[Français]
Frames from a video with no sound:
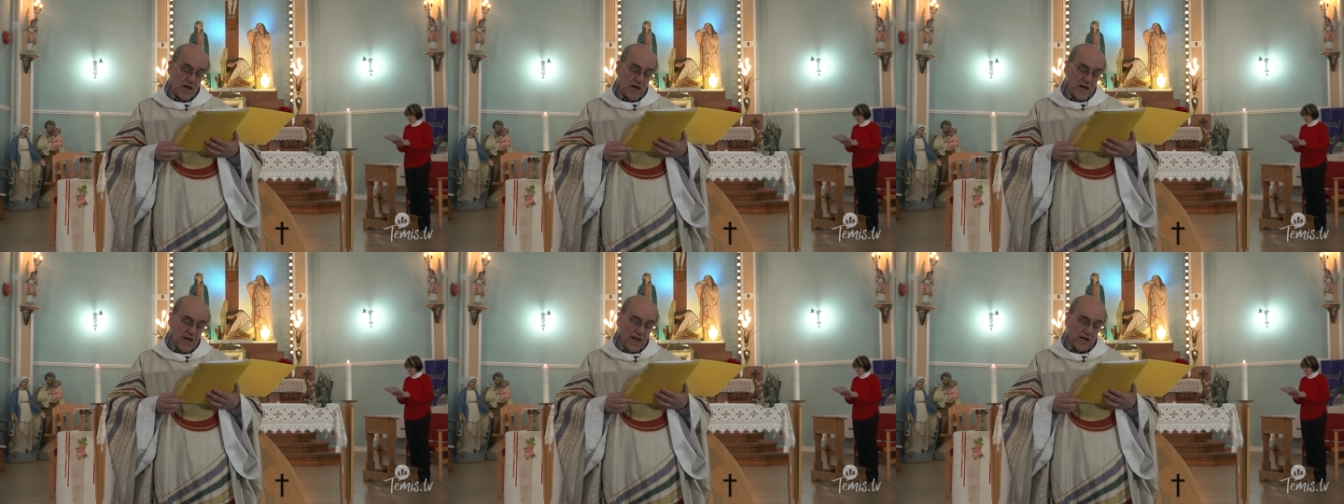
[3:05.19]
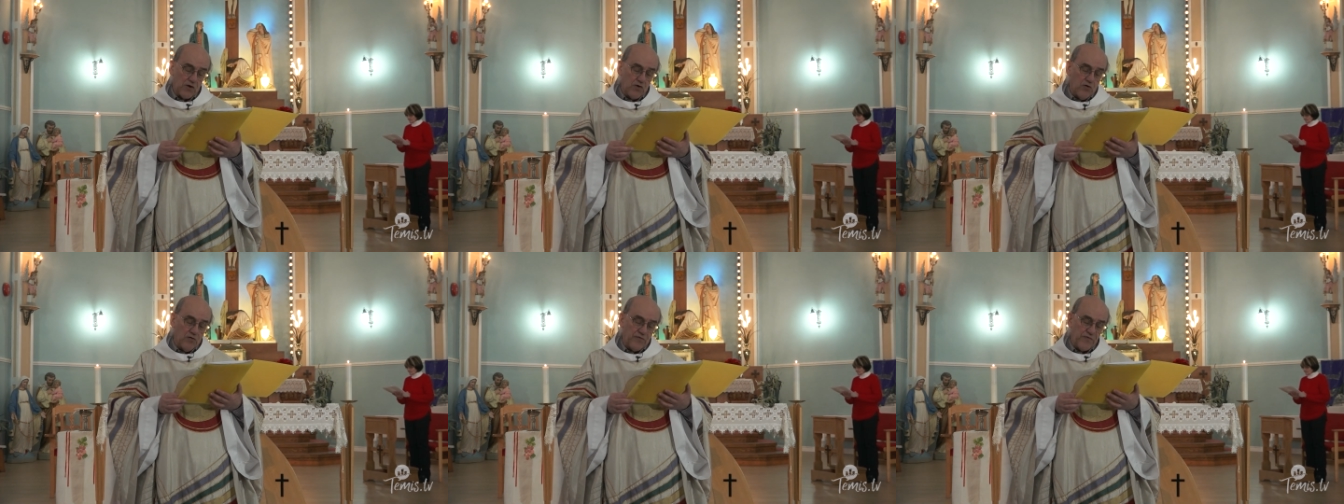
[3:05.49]

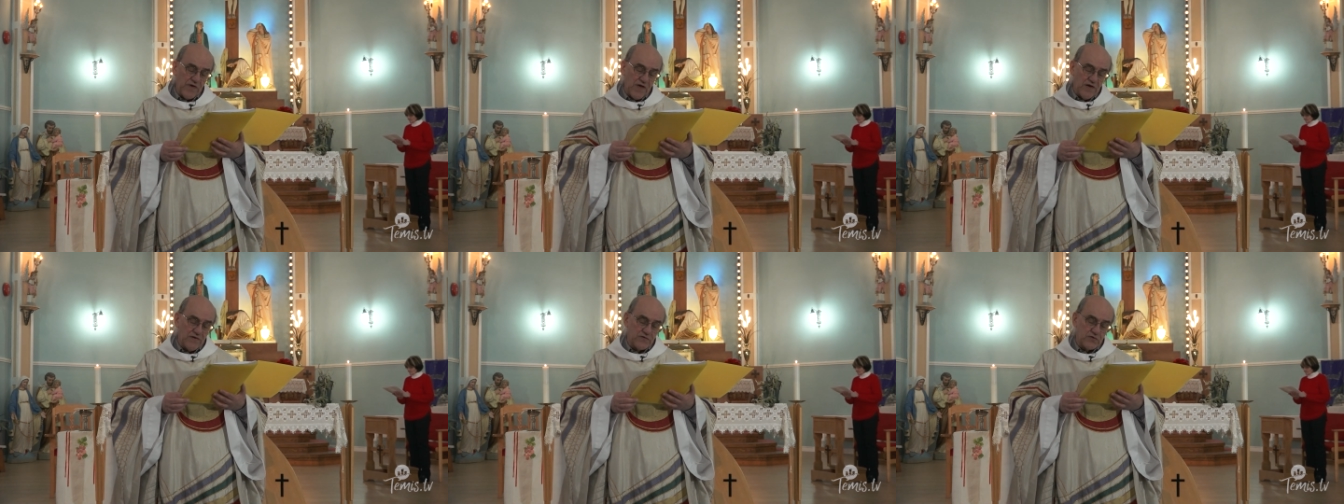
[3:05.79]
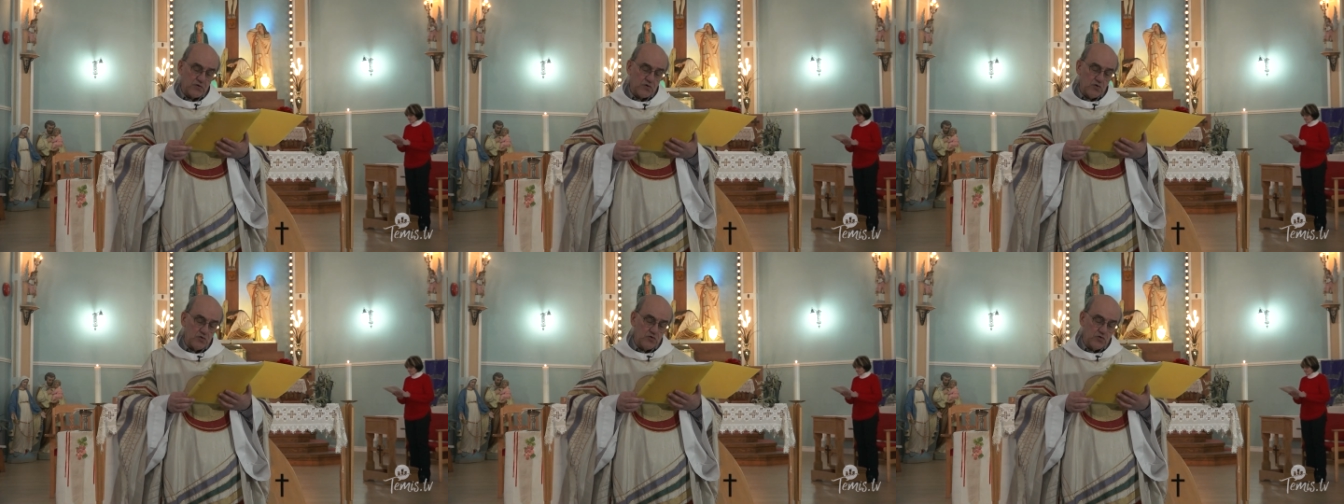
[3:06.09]
La
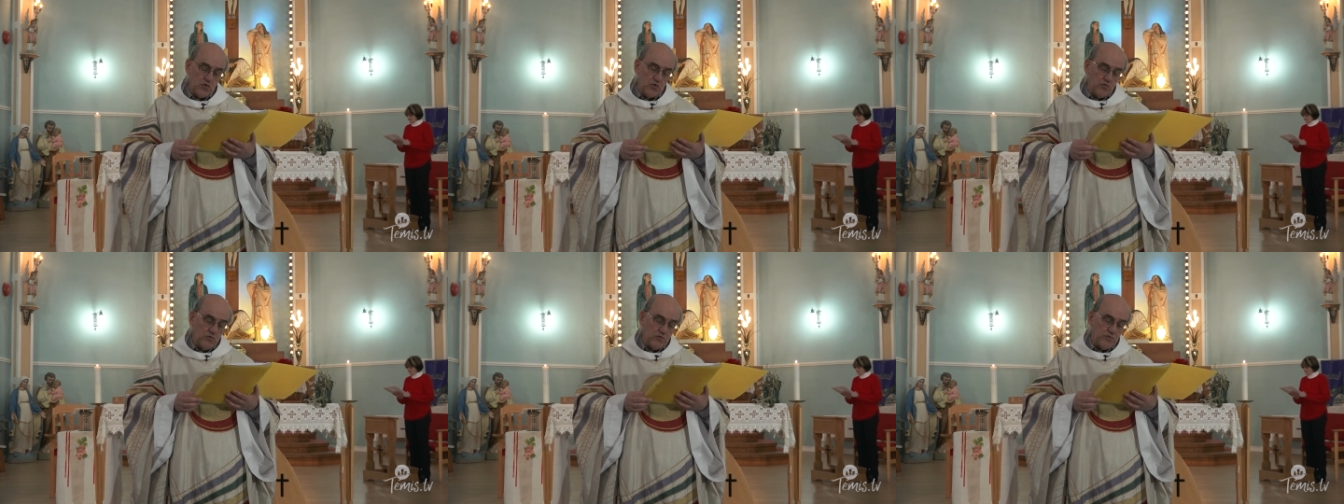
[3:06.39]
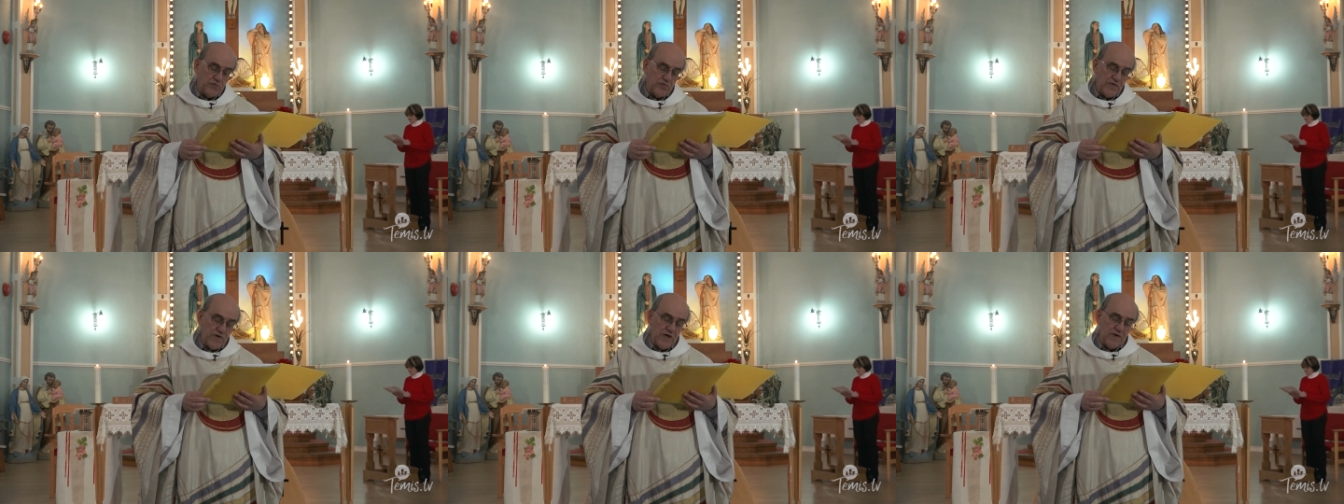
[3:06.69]
confiance que Dieu nous
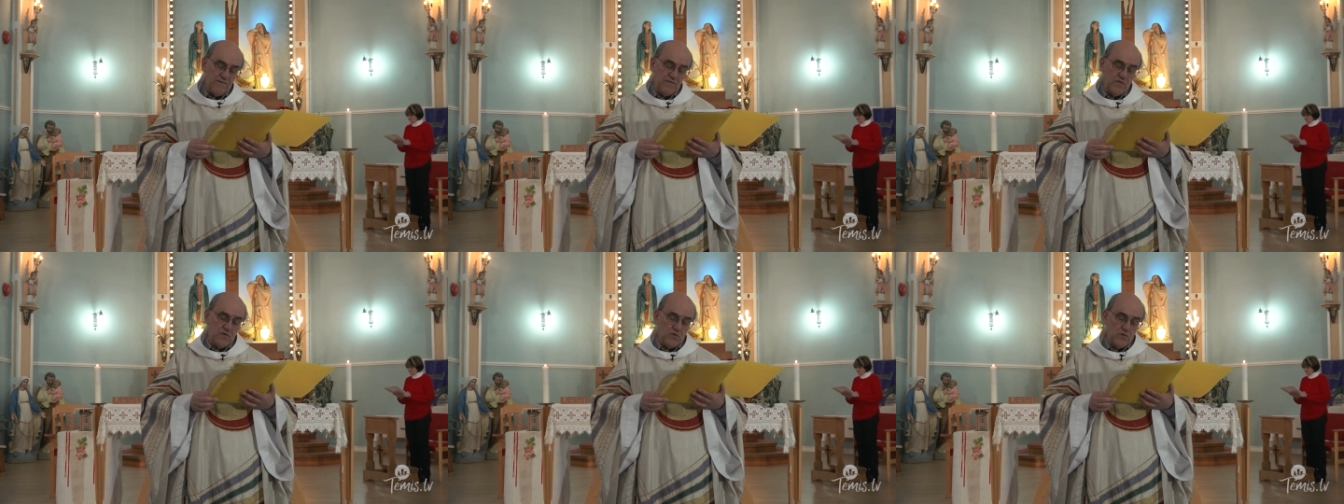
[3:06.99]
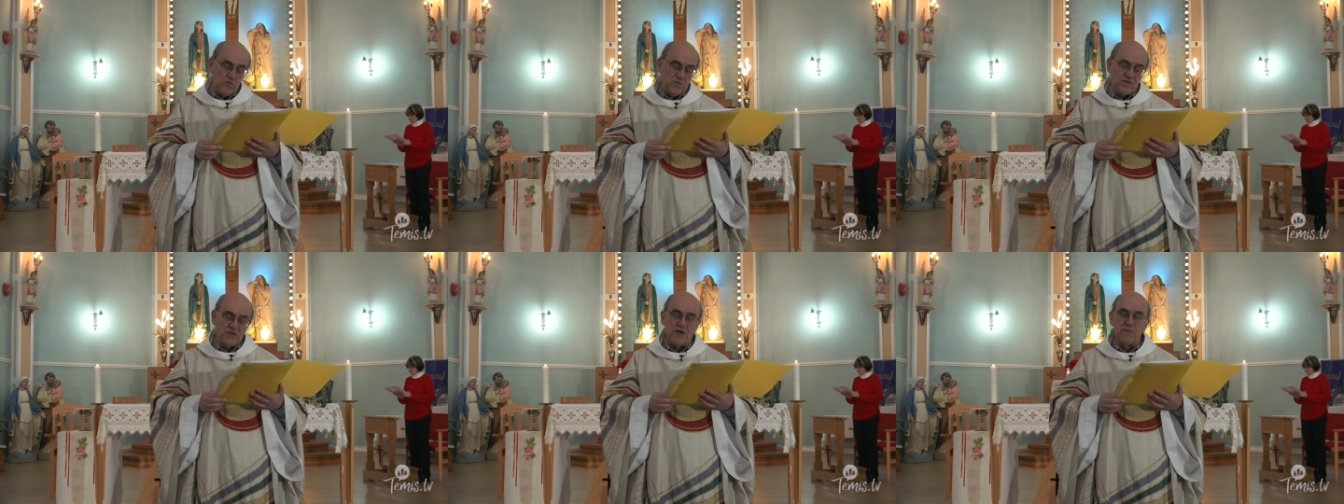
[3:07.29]
fait
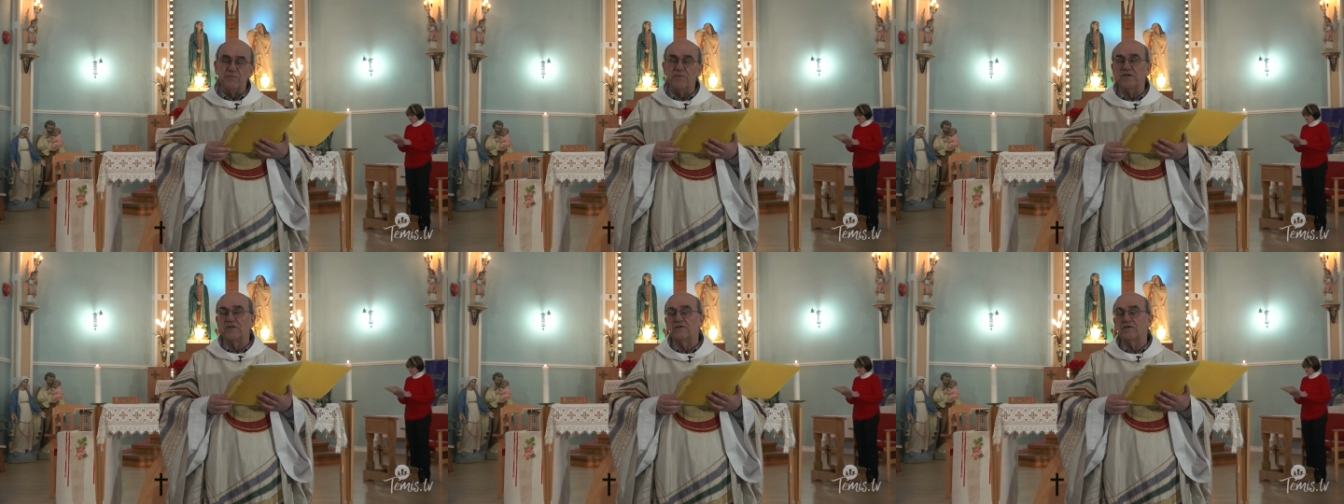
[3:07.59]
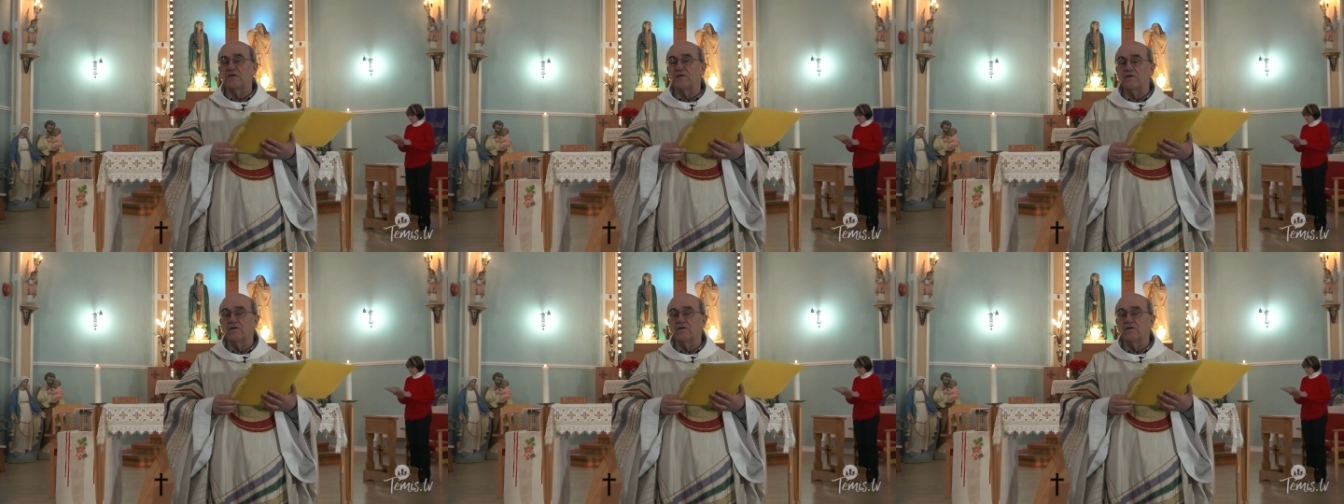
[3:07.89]
nous habite.